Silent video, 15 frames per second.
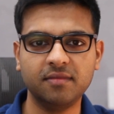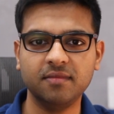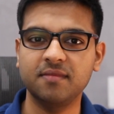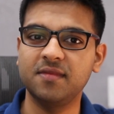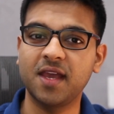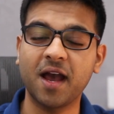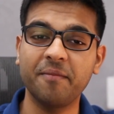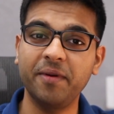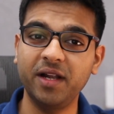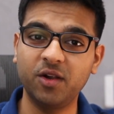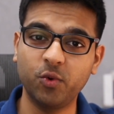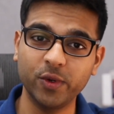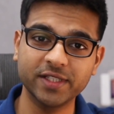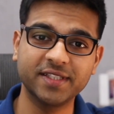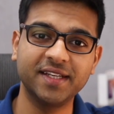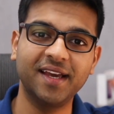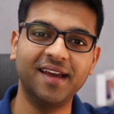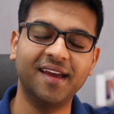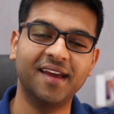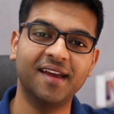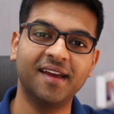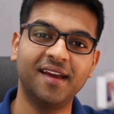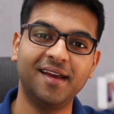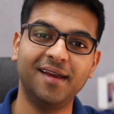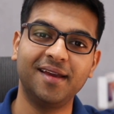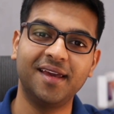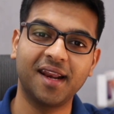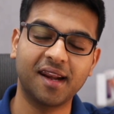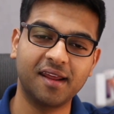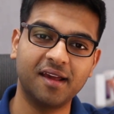यहाँ पे ट्विस्ट ये है
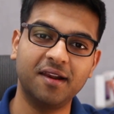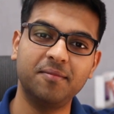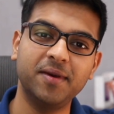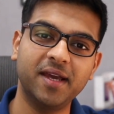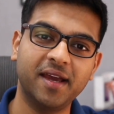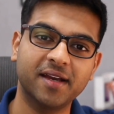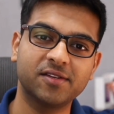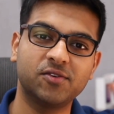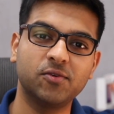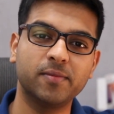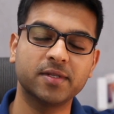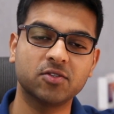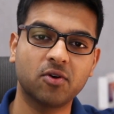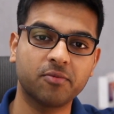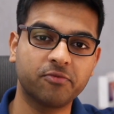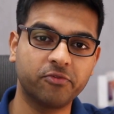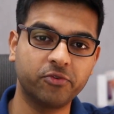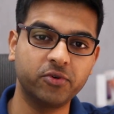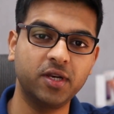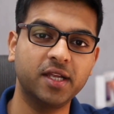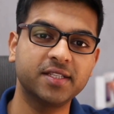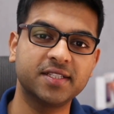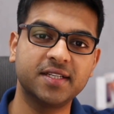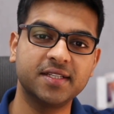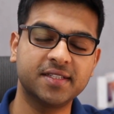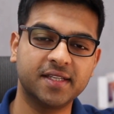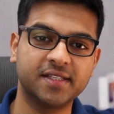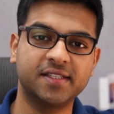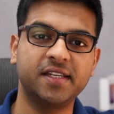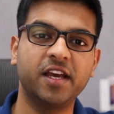कि Realme X2 में जो आप फुल एच डी
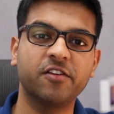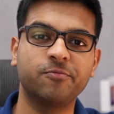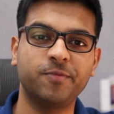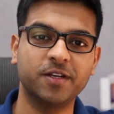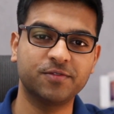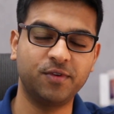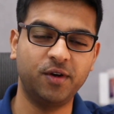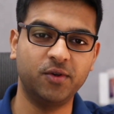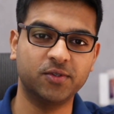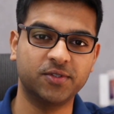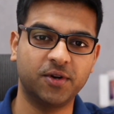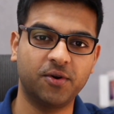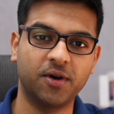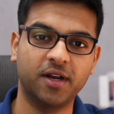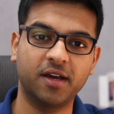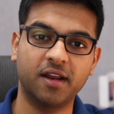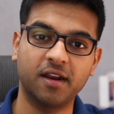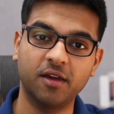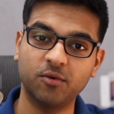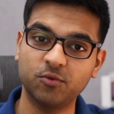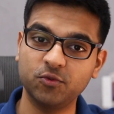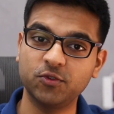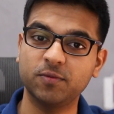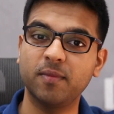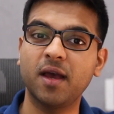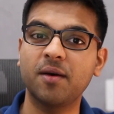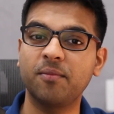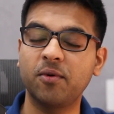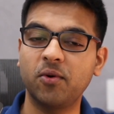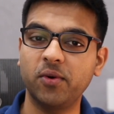सिक्सटी एफ पी एस वीडियोज रिकॉर्ड कर रहे हैं उसमें
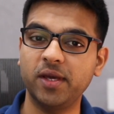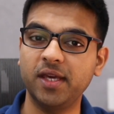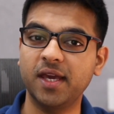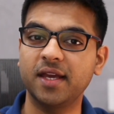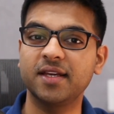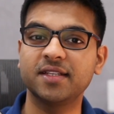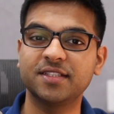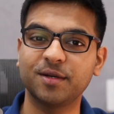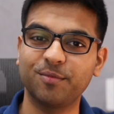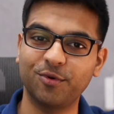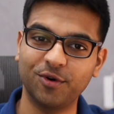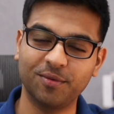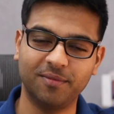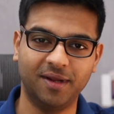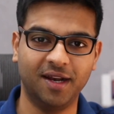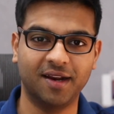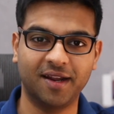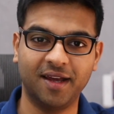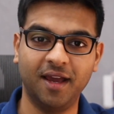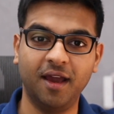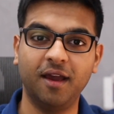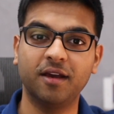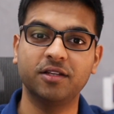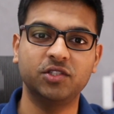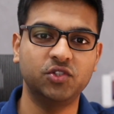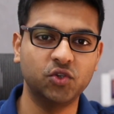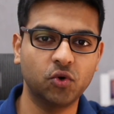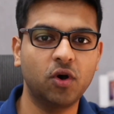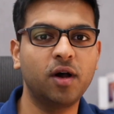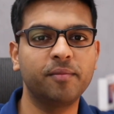आपको ई आई एस सपोर्ट मिल रहा है
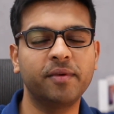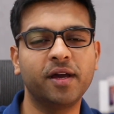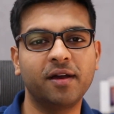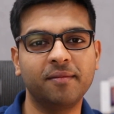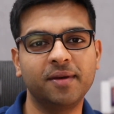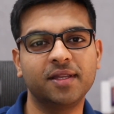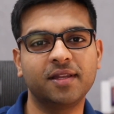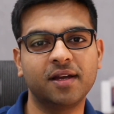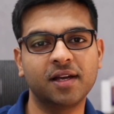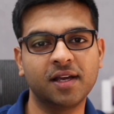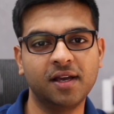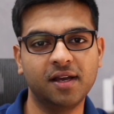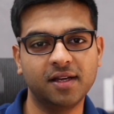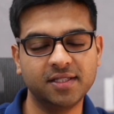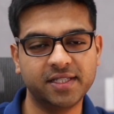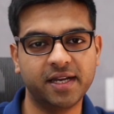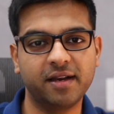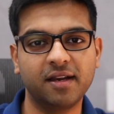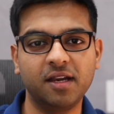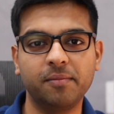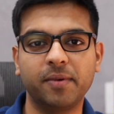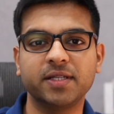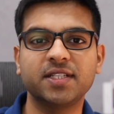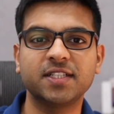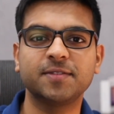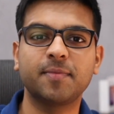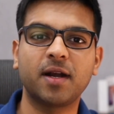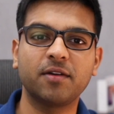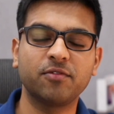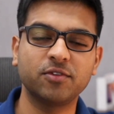जो हमने अभी तक जनरली बजट
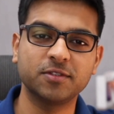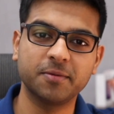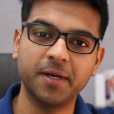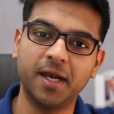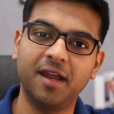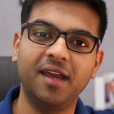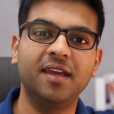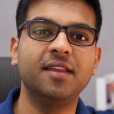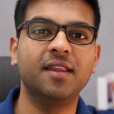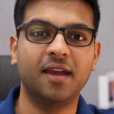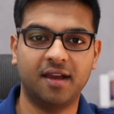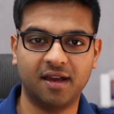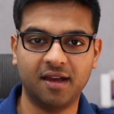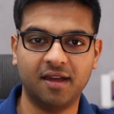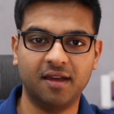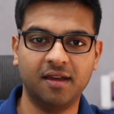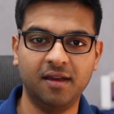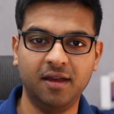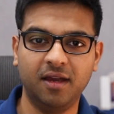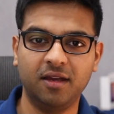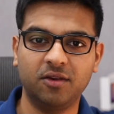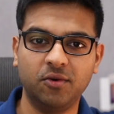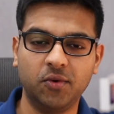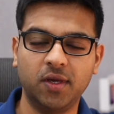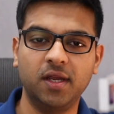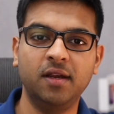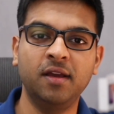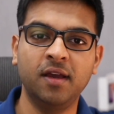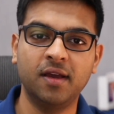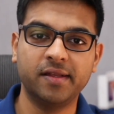स्मार्टफोन्स में नहीं देखा है क्योंकि
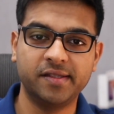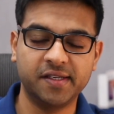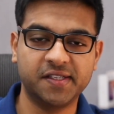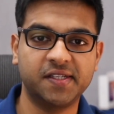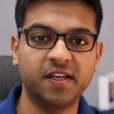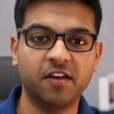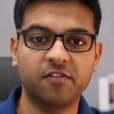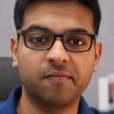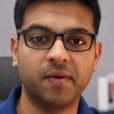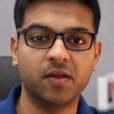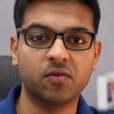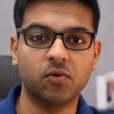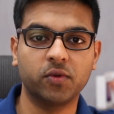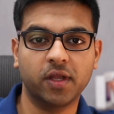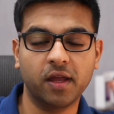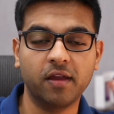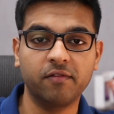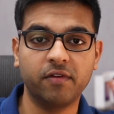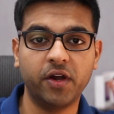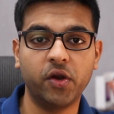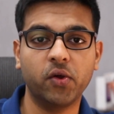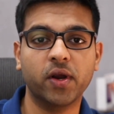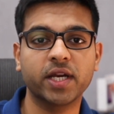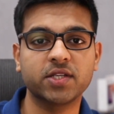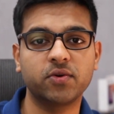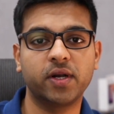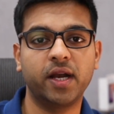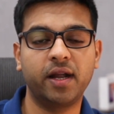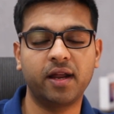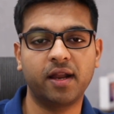60 एफ होते ही वीडियो की जो
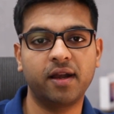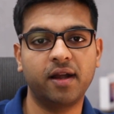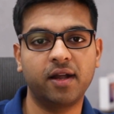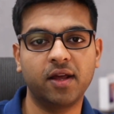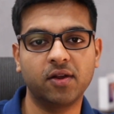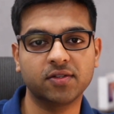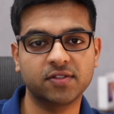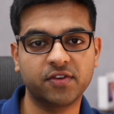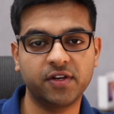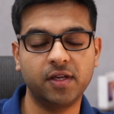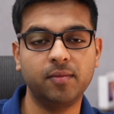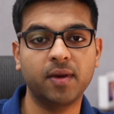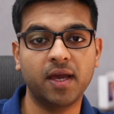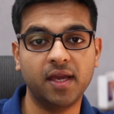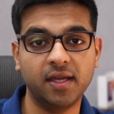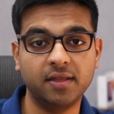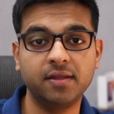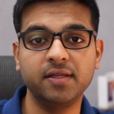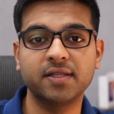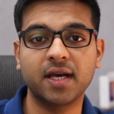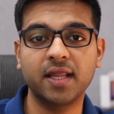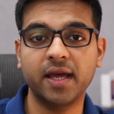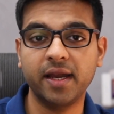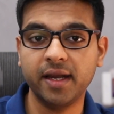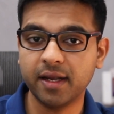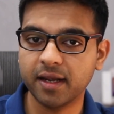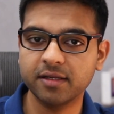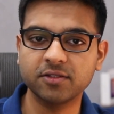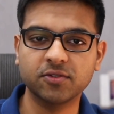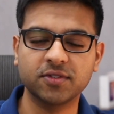डेटा रेट है और स्ट्रीम है इतनी ज़्यादा
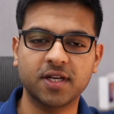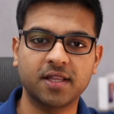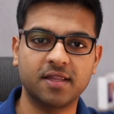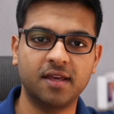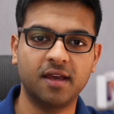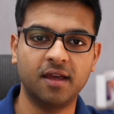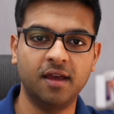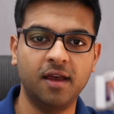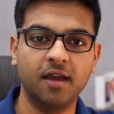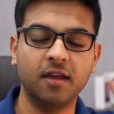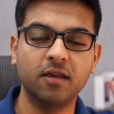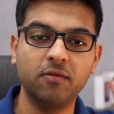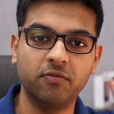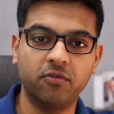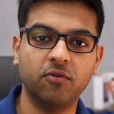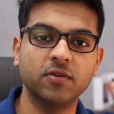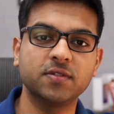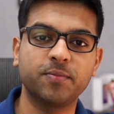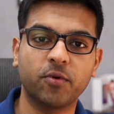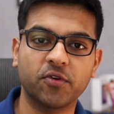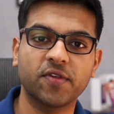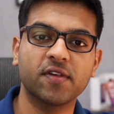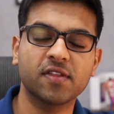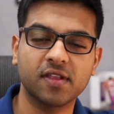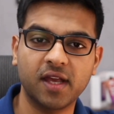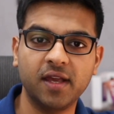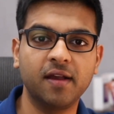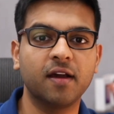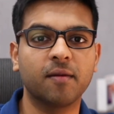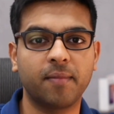इंटेंस हो जाती है कि फ़ोन्स प्रोसेस
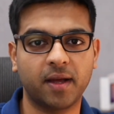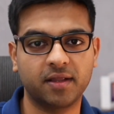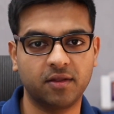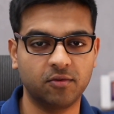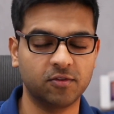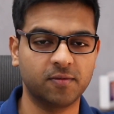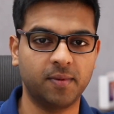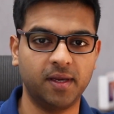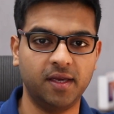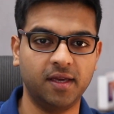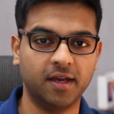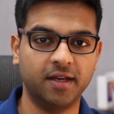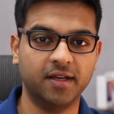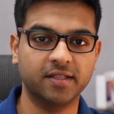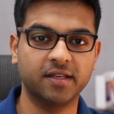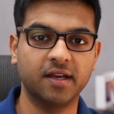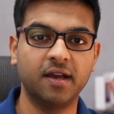नहीं कर पाते हैं उस पर ई e